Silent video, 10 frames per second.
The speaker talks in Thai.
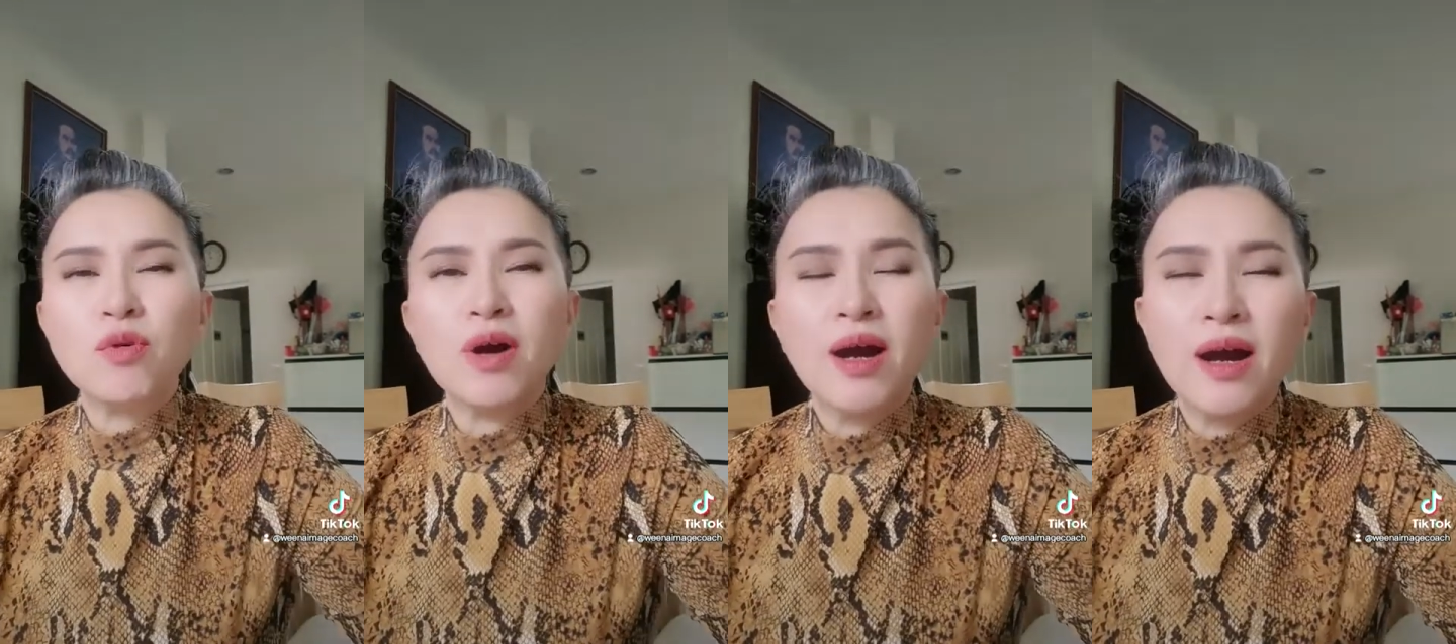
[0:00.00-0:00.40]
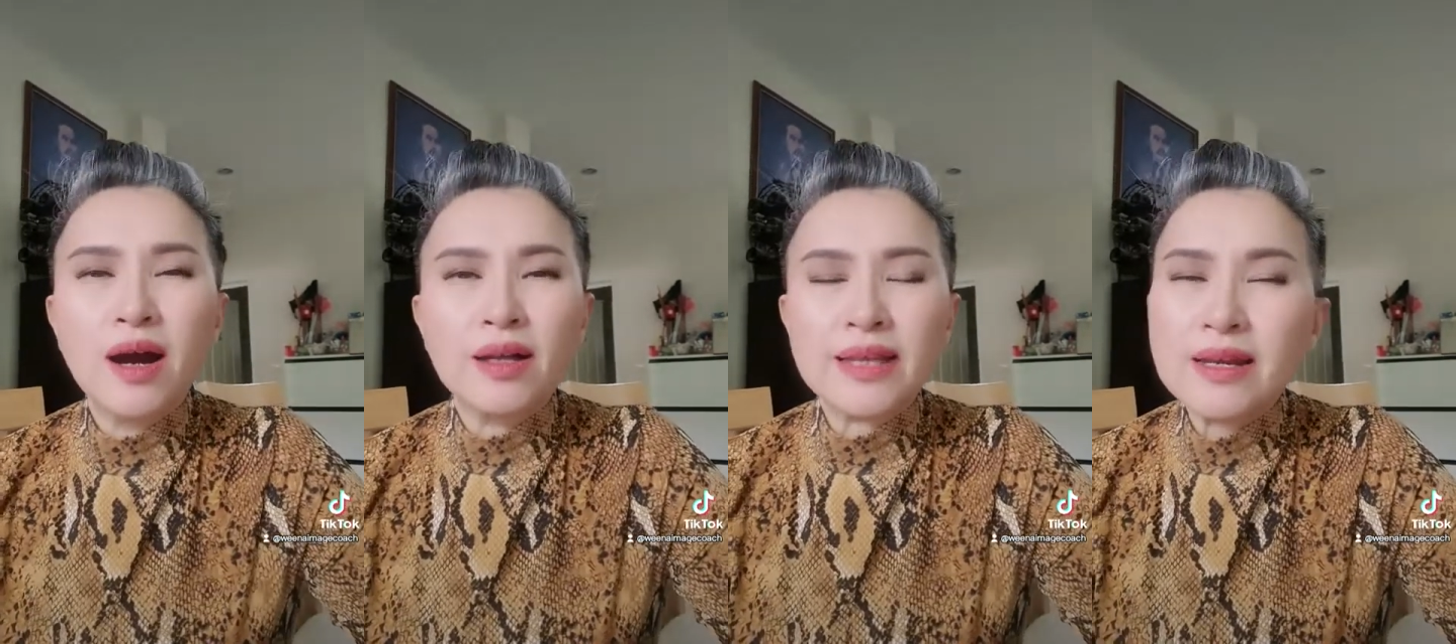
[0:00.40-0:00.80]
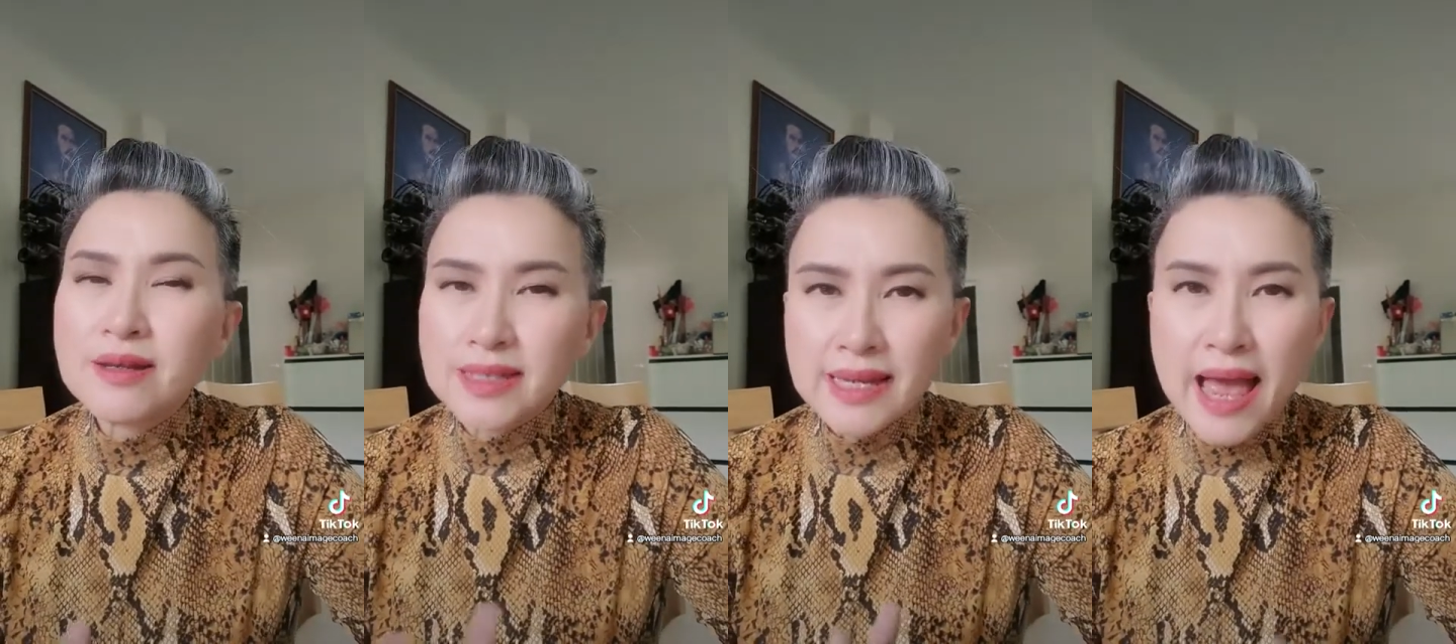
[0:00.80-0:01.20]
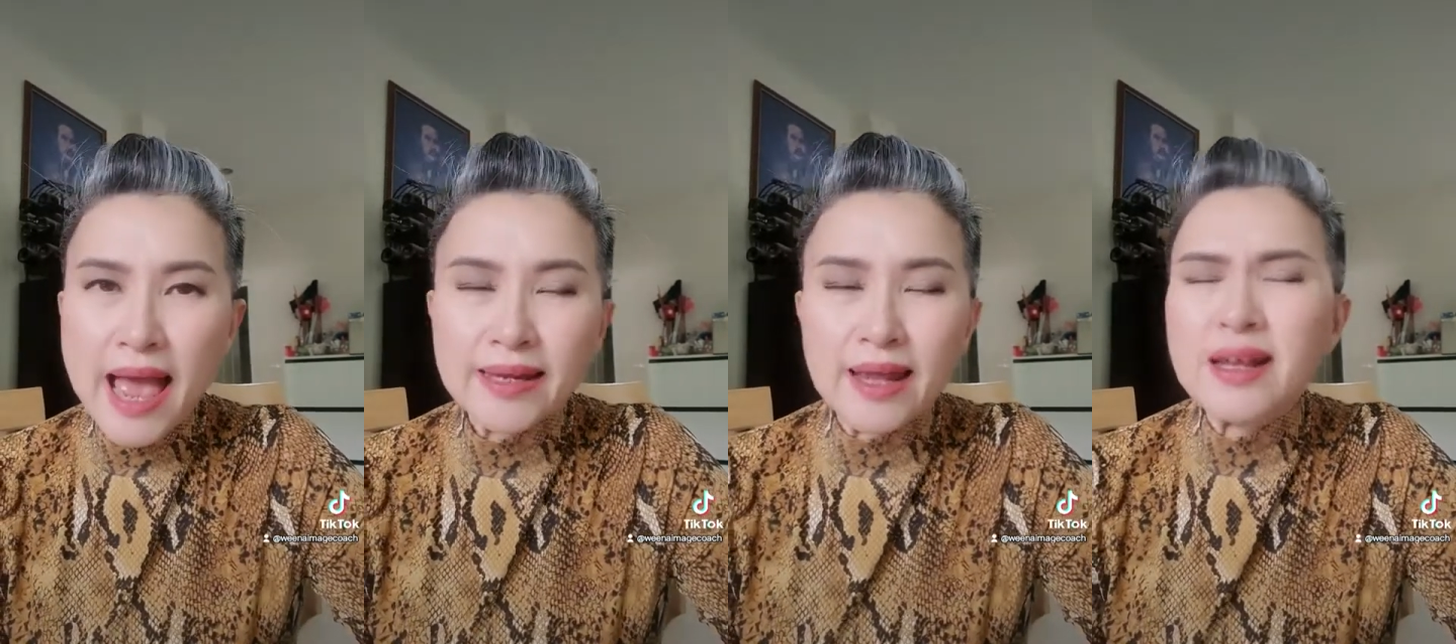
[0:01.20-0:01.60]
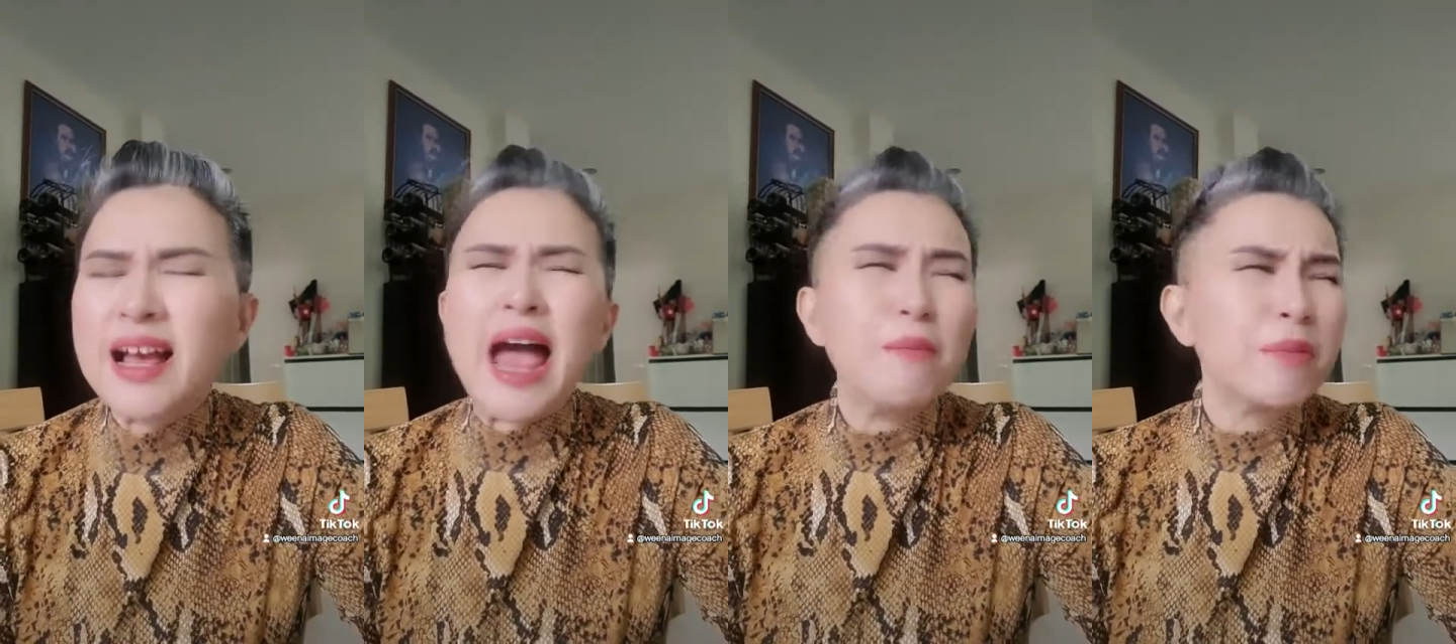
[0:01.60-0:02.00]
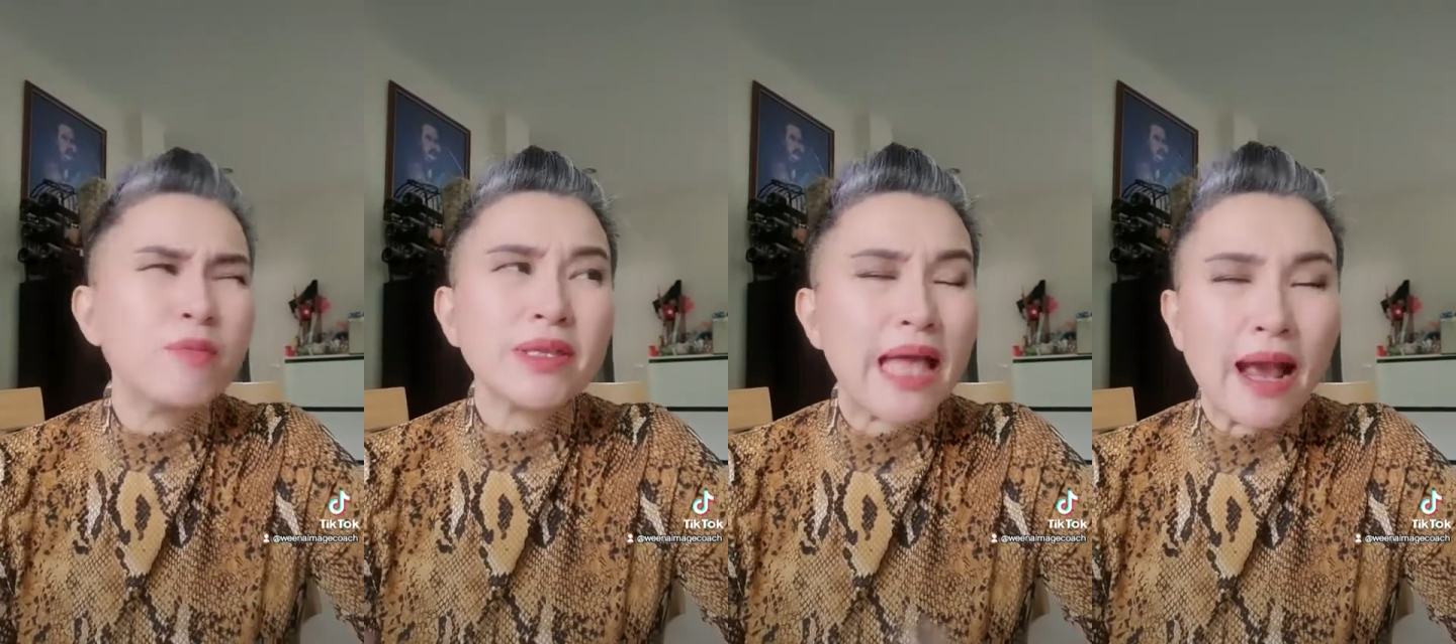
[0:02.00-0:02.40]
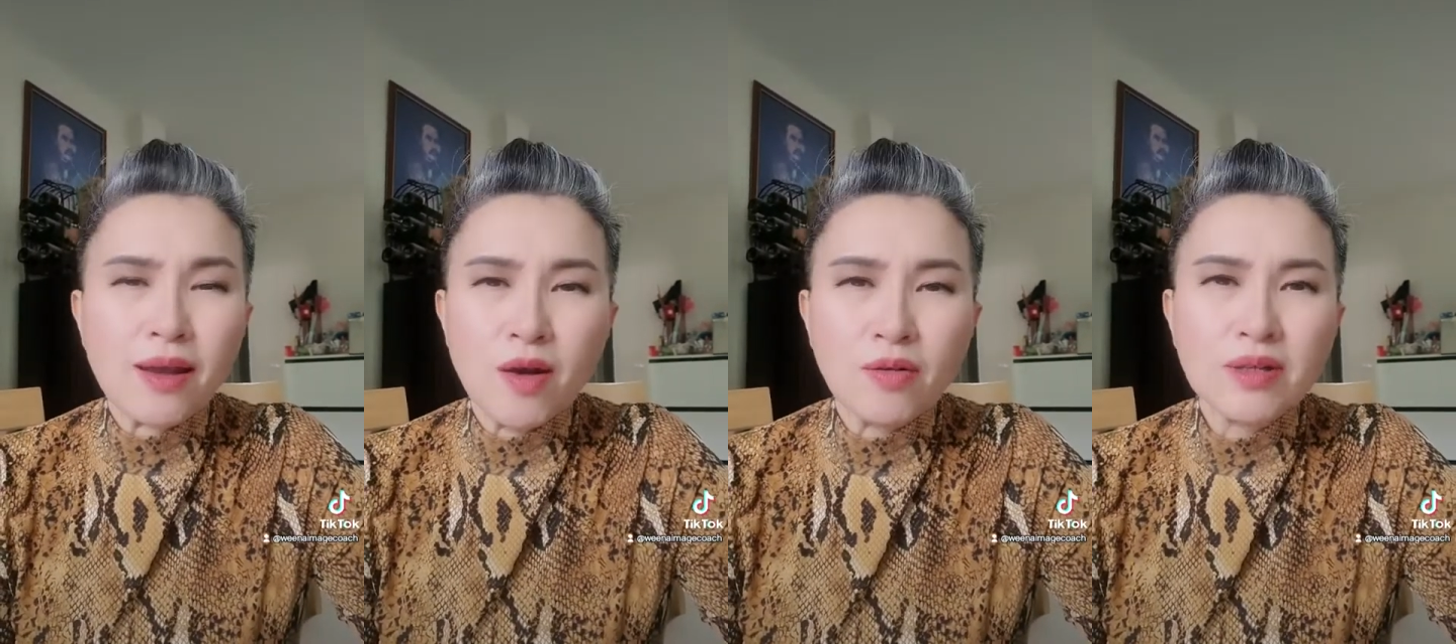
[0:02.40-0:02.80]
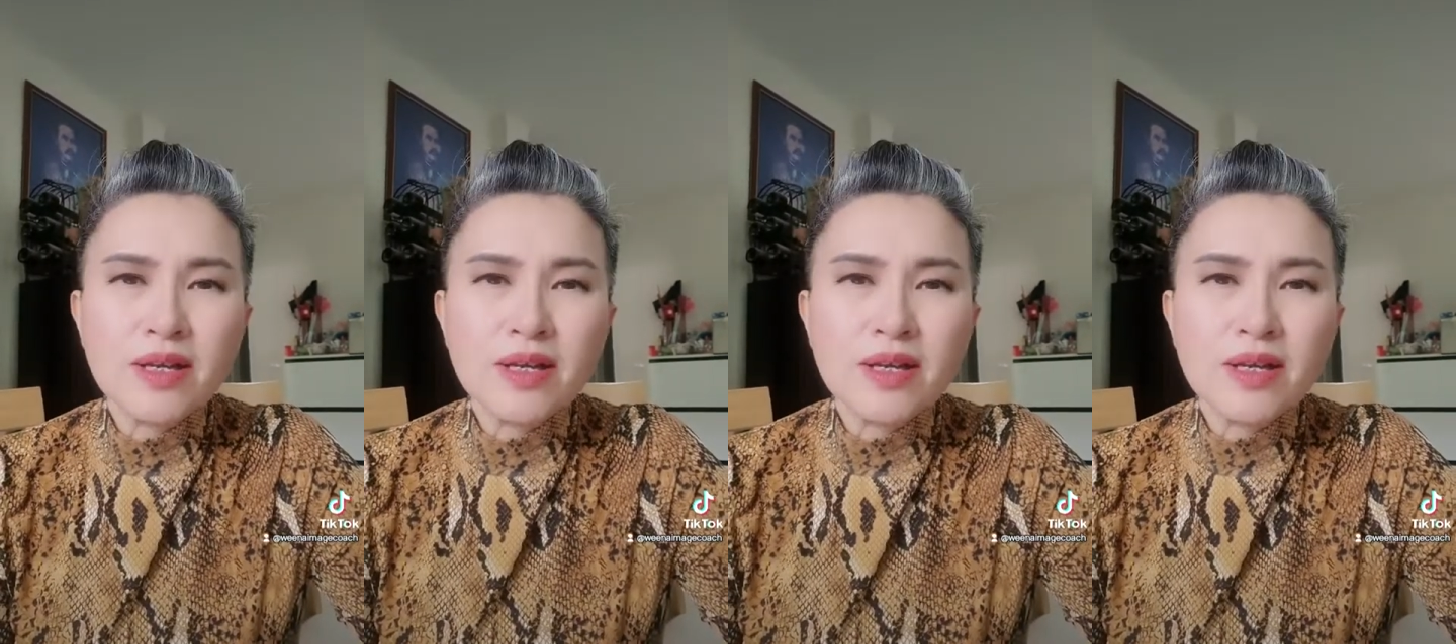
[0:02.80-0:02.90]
เถ้าเลือกใส่ได้นะราคามันก็ไม่ต่างกันหรอก